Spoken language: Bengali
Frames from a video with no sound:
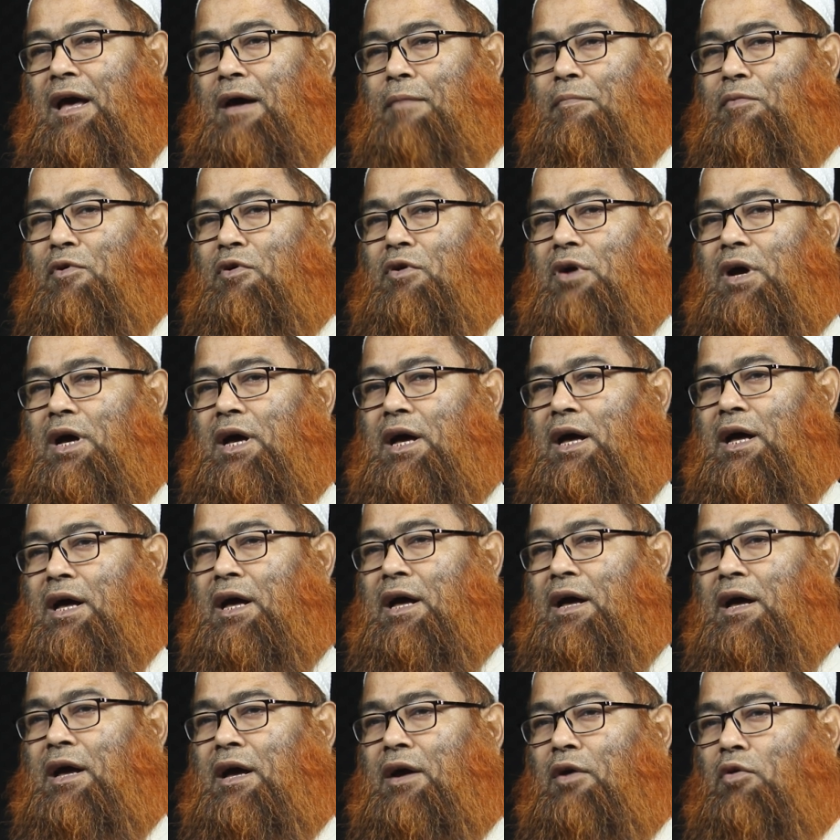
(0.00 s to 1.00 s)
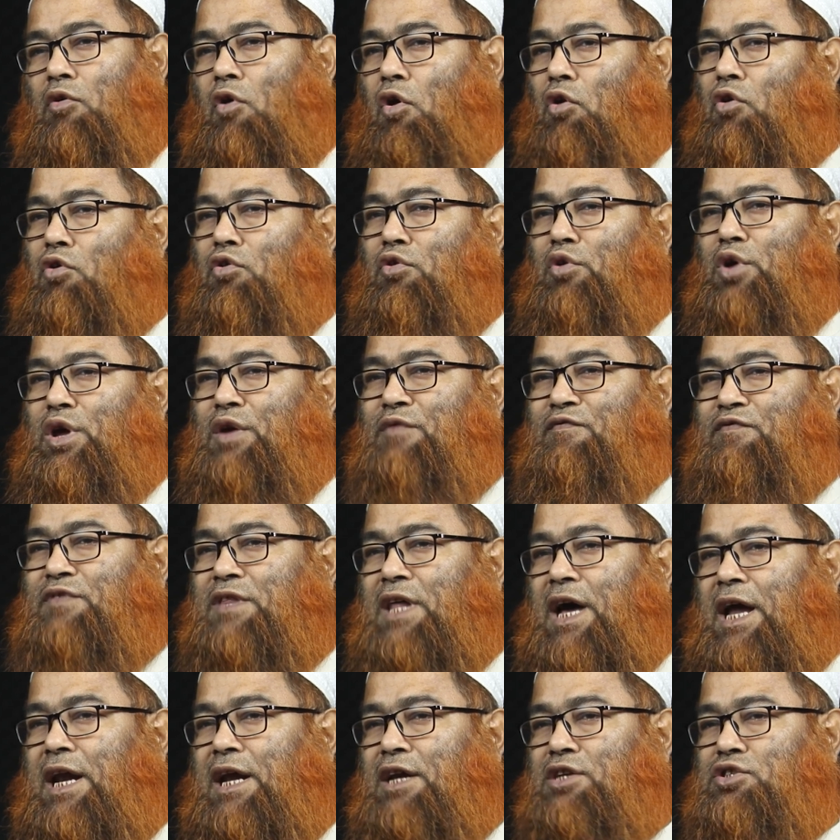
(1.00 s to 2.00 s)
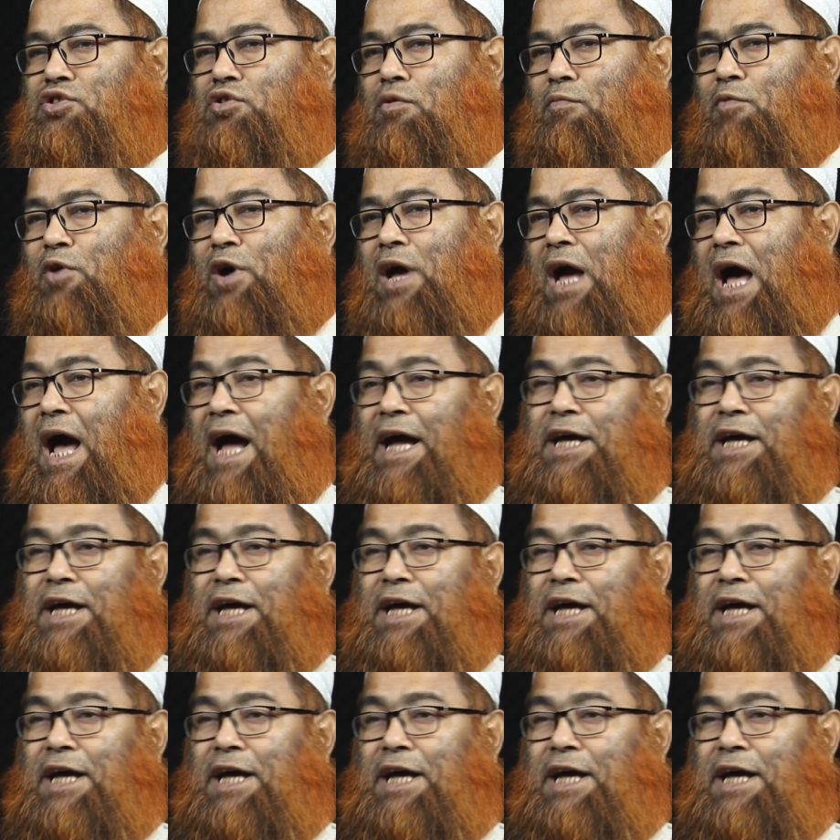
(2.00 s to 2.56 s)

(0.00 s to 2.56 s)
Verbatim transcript: এবং কখনো ইফতারের সময়